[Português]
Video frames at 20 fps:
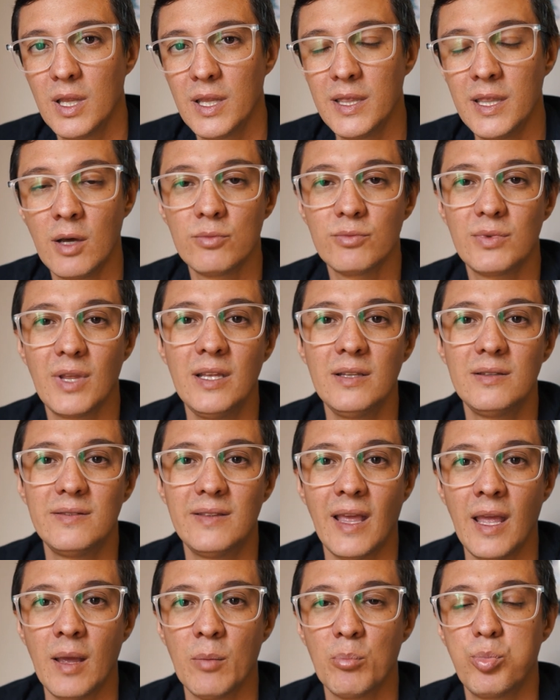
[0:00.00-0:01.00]
não tem
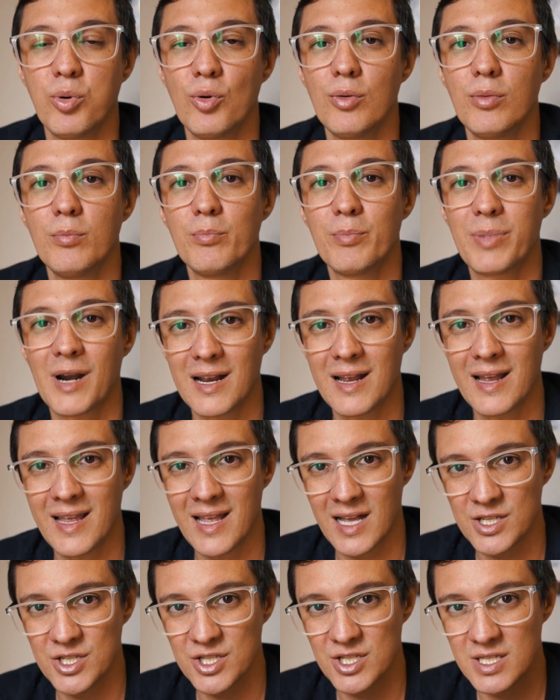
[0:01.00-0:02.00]
tempo para
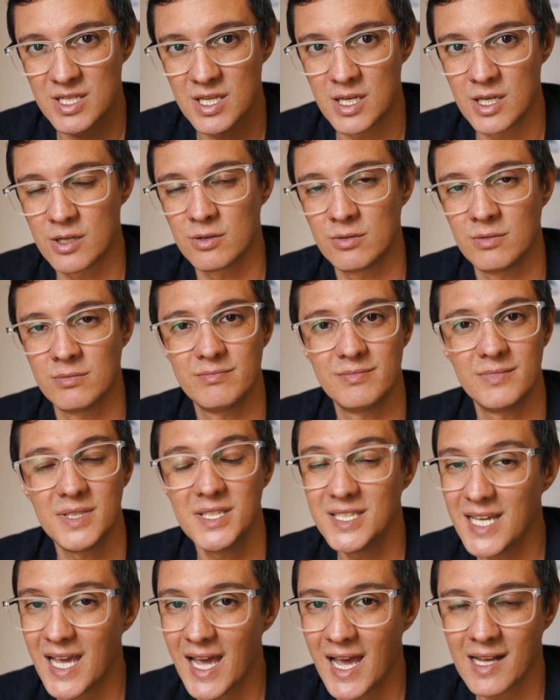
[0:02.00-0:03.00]
ganhar dinheiro.
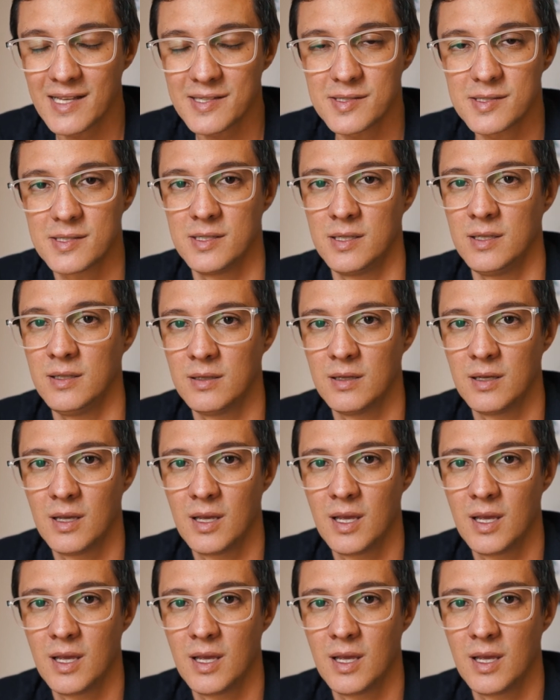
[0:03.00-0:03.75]
E é assim.